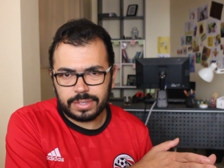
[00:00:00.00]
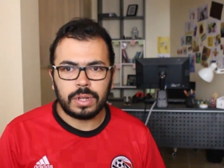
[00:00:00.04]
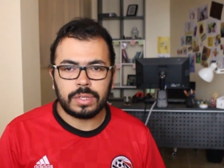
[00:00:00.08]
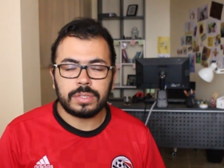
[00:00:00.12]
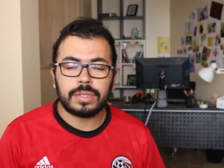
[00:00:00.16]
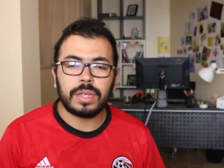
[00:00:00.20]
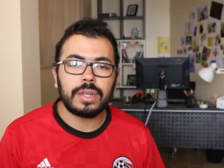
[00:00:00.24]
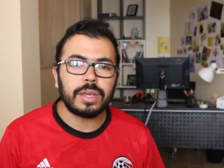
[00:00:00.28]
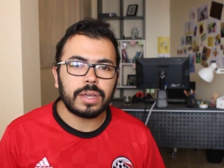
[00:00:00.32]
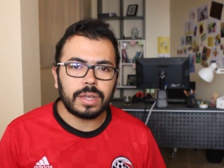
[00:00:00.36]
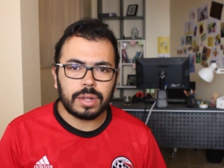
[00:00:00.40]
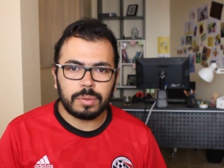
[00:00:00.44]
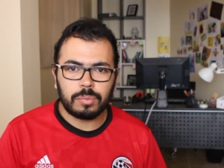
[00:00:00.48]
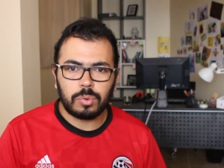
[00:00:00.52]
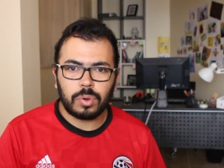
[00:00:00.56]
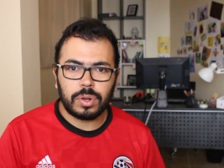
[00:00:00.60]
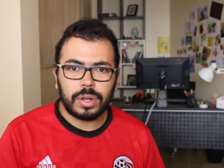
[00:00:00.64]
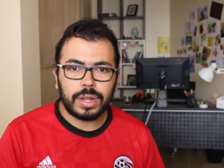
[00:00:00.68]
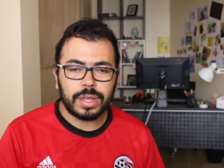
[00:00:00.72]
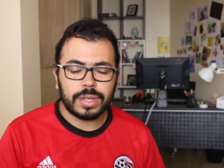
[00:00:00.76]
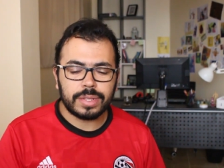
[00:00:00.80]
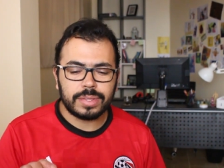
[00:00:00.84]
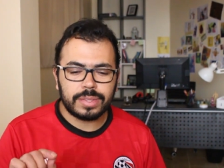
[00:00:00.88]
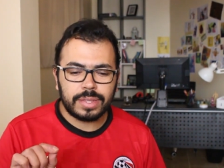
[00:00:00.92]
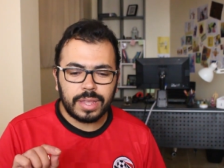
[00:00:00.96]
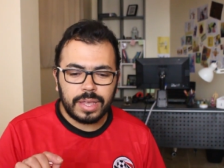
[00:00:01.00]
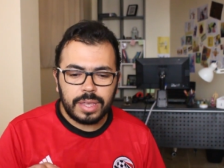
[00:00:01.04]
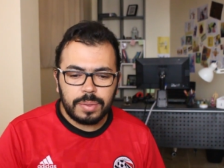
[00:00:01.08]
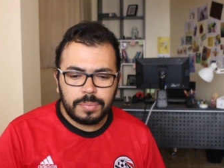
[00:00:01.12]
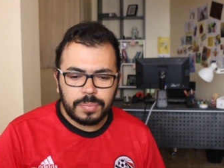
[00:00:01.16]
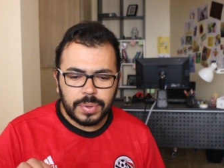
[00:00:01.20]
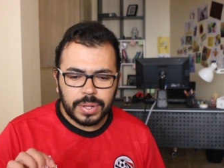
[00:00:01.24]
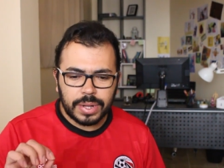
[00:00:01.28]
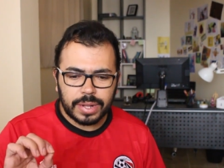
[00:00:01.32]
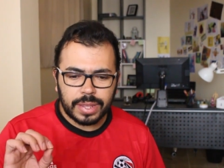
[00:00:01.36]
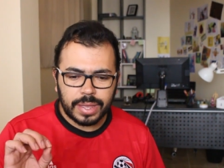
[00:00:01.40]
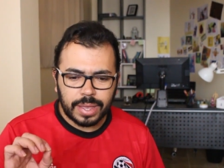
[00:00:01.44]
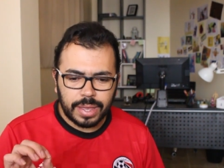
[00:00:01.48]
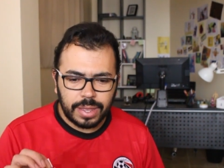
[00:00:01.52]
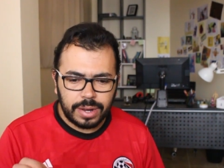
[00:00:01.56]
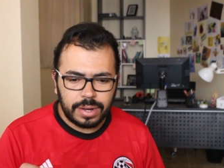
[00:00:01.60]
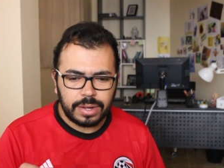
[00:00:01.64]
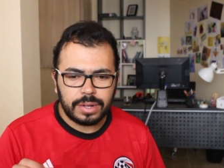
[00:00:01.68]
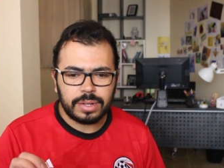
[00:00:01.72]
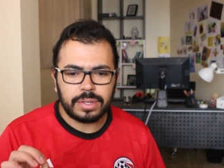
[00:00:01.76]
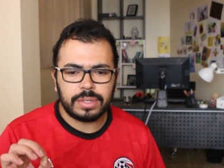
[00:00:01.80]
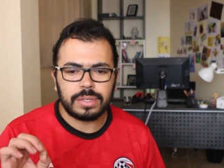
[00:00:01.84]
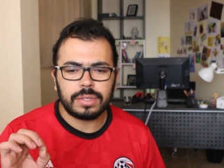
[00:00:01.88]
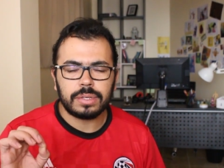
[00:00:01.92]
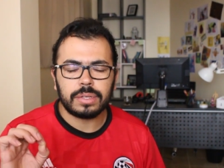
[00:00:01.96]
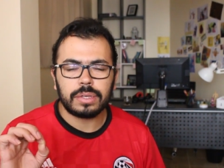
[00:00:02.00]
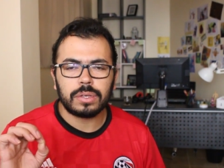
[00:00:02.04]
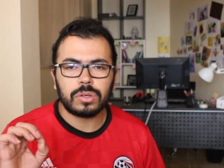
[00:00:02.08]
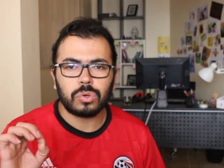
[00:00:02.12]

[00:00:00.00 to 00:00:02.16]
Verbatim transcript: لذلك انا بقول لك دايما خلي